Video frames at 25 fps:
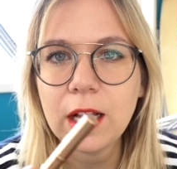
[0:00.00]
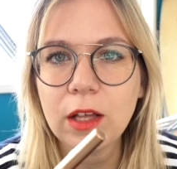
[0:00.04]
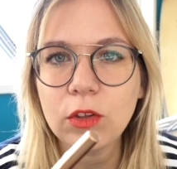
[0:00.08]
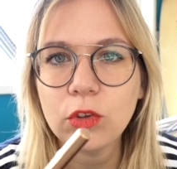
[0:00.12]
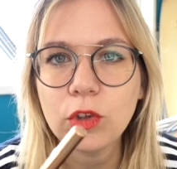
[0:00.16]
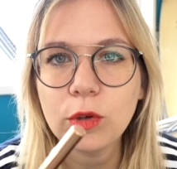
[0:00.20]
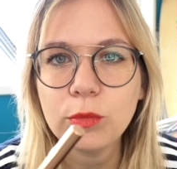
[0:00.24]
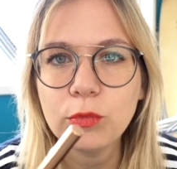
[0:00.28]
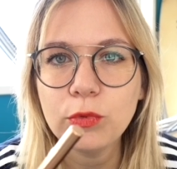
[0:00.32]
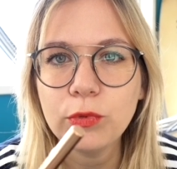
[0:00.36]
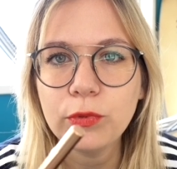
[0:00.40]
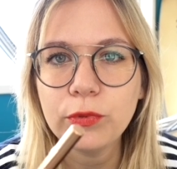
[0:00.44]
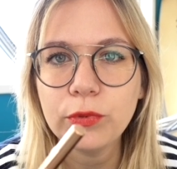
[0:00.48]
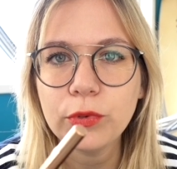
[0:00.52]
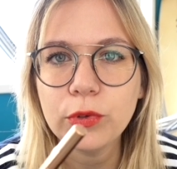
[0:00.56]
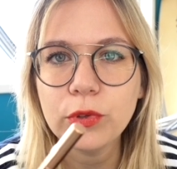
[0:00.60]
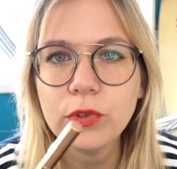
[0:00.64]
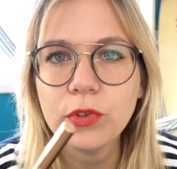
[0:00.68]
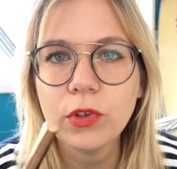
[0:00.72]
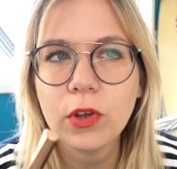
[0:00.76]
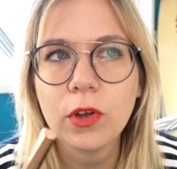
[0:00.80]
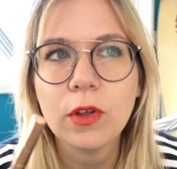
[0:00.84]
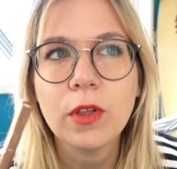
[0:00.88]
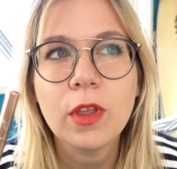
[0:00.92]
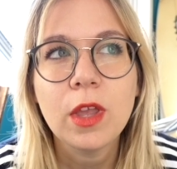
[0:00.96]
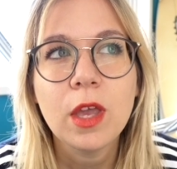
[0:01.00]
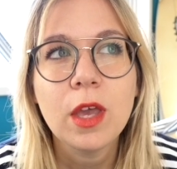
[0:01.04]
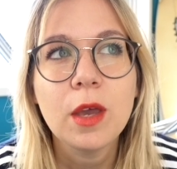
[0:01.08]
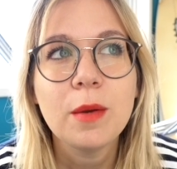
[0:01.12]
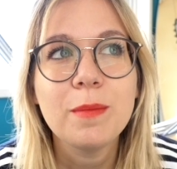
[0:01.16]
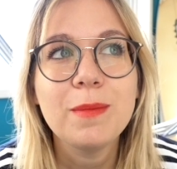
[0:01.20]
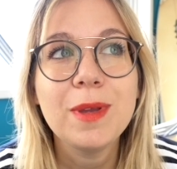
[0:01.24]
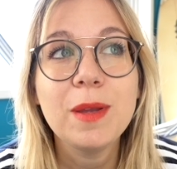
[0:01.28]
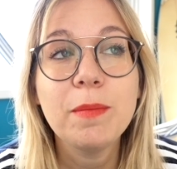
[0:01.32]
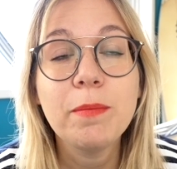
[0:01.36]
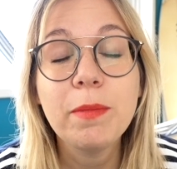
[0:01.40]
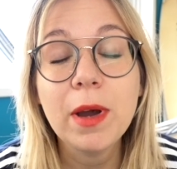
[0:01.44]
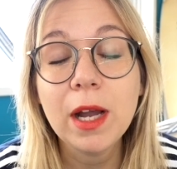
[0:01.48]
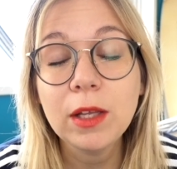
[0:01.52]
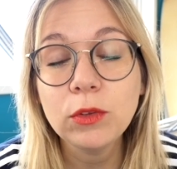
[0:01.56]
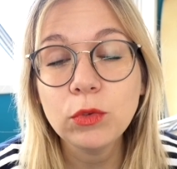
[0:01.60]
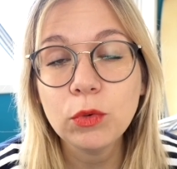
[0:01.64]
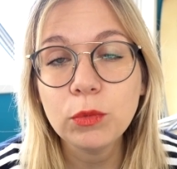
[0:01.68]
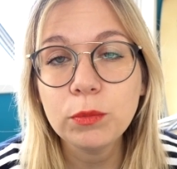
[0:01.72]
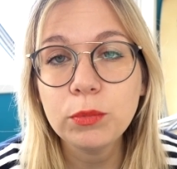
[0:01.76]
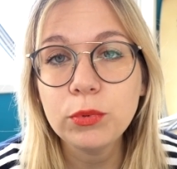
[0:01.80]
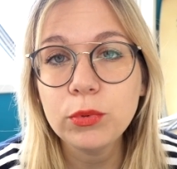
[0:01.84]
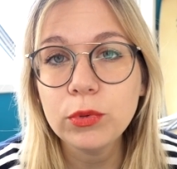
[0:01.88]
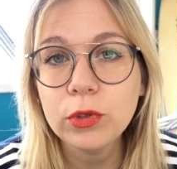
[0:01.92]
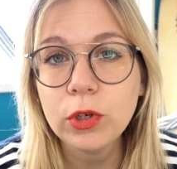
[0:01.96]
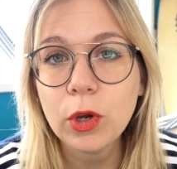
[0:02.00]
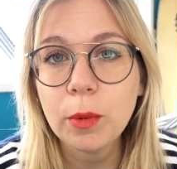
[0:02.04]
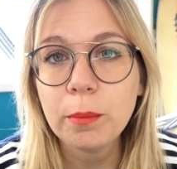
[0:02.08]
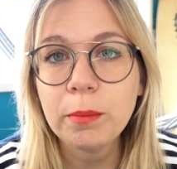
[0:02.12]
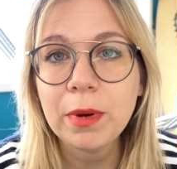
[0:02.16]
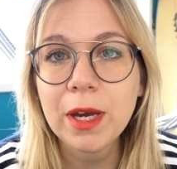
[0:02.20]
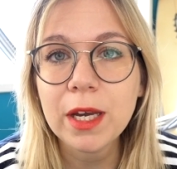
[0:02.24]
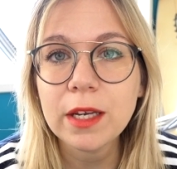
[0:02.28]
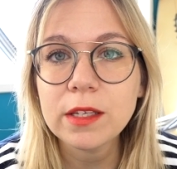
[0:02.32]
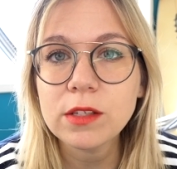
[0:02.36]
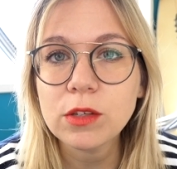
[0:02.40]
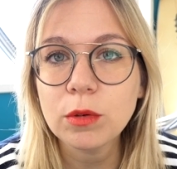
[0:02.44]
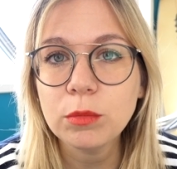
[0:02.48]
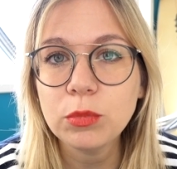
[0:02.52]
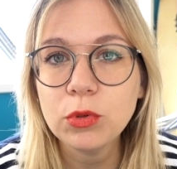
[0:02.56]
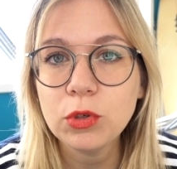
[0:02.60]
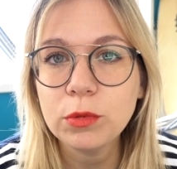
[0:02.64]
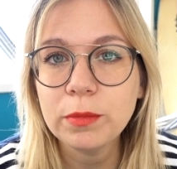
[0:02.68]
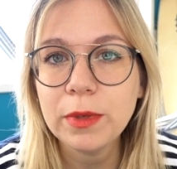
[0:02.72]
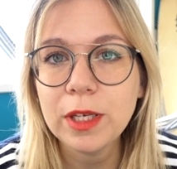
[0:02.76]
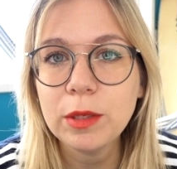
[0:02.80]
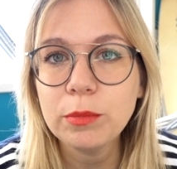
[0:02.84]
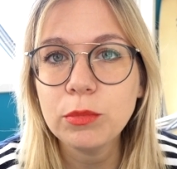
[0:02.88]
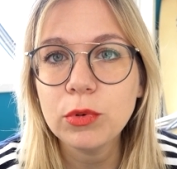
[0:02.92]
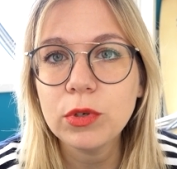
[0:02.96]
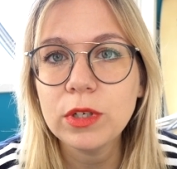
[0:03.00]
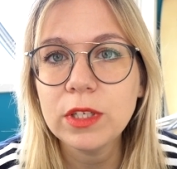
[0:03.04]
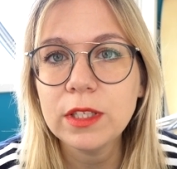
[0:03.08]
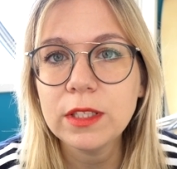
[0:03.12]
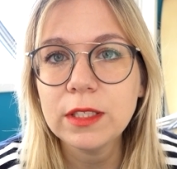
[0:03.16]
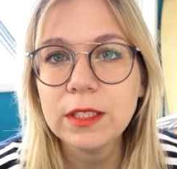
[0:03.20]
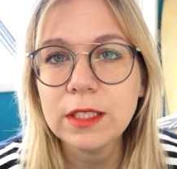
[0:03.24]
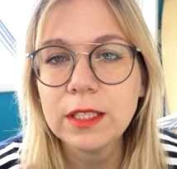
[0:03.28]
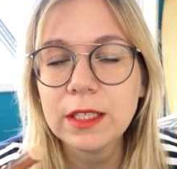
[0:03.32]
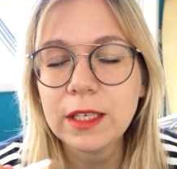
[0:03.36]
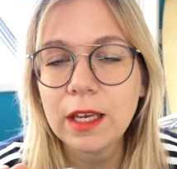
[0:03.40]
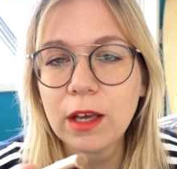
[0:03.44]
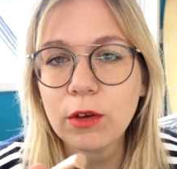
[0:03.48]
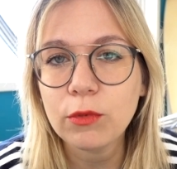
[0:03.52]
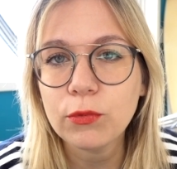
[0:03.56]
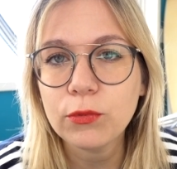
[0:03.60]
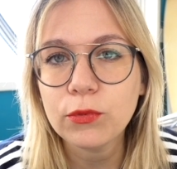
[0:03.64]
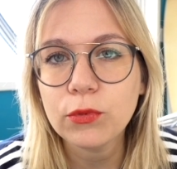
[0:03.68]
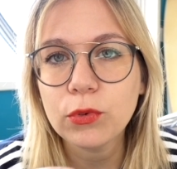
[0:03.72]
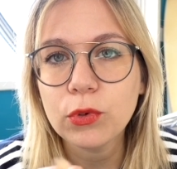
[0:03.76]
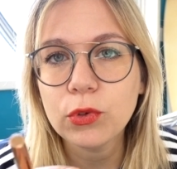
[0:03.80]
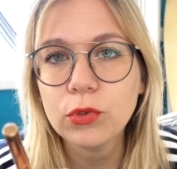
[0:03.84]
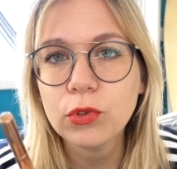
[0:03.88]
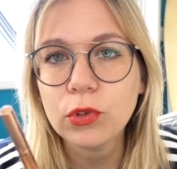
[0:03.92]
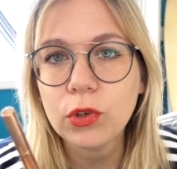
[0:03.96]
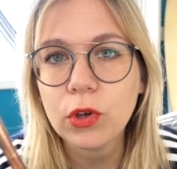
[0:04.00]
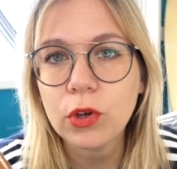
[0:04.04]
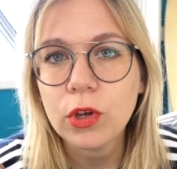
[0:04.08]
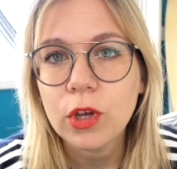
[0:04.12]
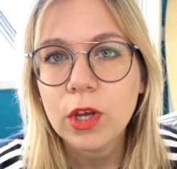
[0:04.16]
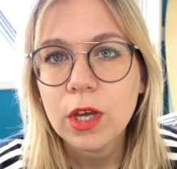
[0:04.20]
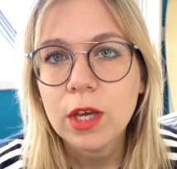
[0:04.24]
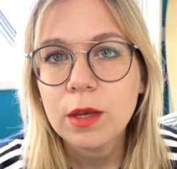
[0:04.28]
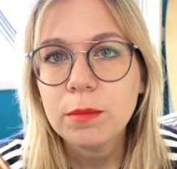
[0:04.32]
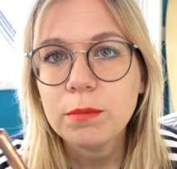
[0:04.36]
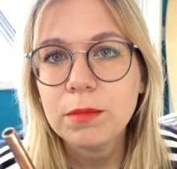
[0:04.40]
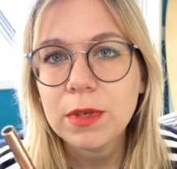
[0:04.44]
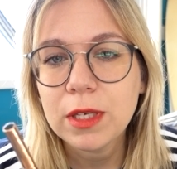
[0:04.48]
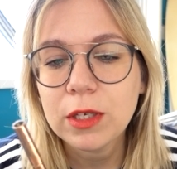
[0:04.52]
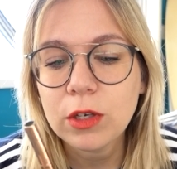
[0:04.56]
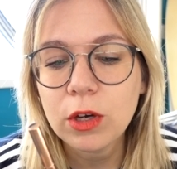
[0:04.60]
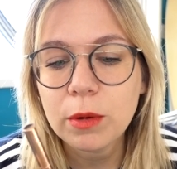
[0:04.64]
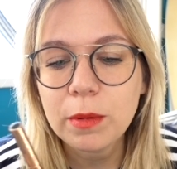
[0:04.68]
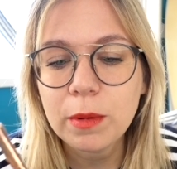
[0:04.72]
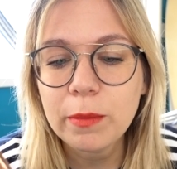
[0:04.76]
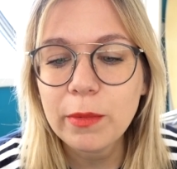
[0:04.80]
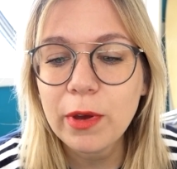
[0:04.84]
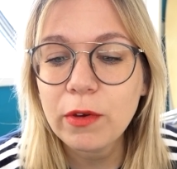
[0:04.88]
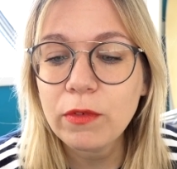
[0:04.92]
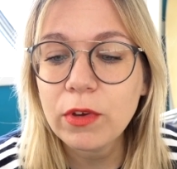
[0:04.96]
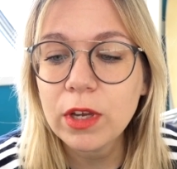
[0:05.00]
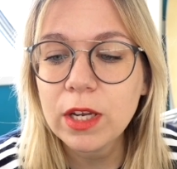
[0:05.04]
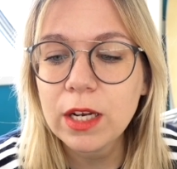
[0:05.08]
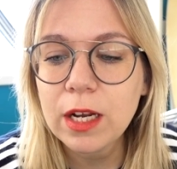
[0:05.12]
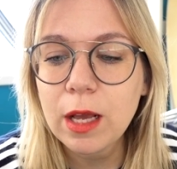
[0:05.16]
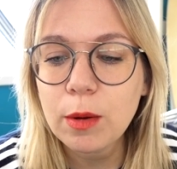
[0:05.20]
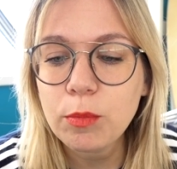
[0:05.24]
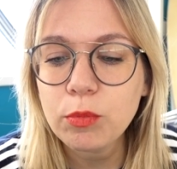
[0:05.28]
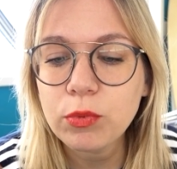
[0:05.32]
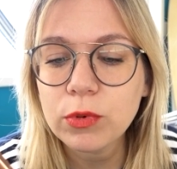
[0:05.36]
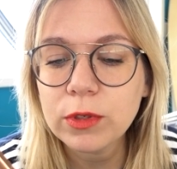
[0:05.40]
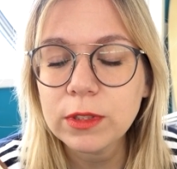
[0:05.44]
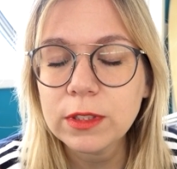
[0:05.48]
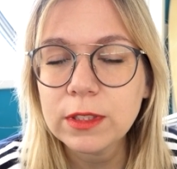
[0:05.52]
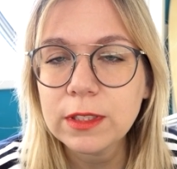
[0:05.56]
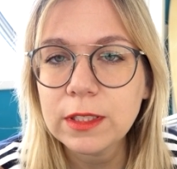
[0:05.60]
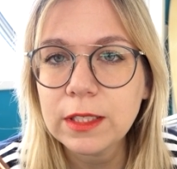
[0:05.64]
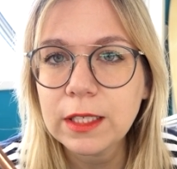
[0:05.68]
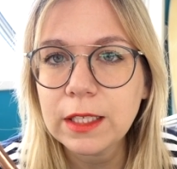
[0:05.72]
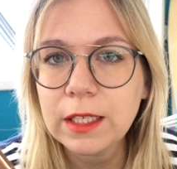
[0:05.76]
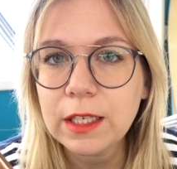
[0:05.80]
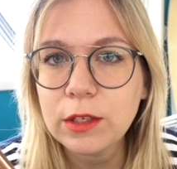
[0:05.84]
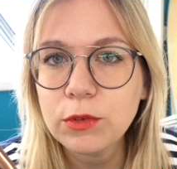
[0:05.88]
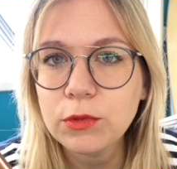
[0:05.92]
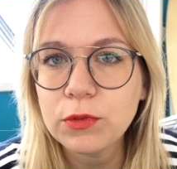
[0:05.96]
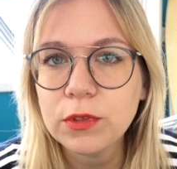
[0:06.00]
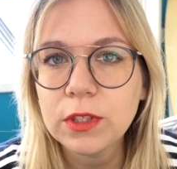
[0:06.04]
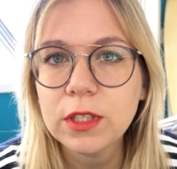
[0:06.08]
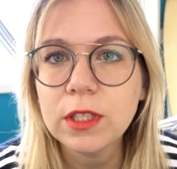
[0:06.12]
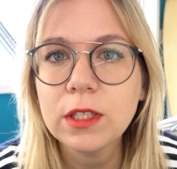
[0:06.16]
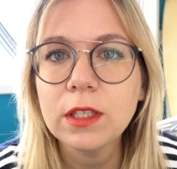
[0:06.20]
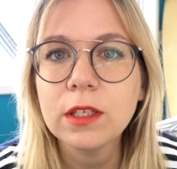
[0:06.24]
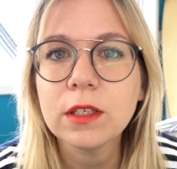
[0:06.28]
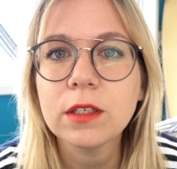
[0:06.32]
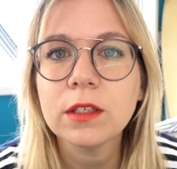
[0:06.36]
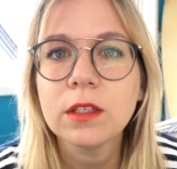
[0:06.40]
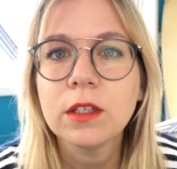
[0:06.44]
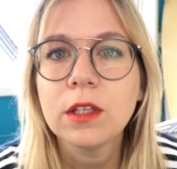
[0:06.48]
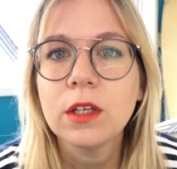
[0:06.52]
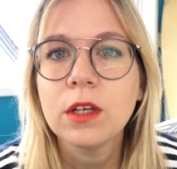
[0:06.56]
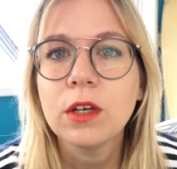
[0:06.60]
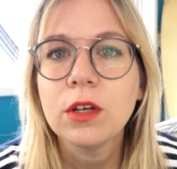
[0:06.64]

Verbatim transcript: a un embout feutre mais pas non plus comme par exemple le Maybelline qui est un feutre mais quand même avec la pointe très fine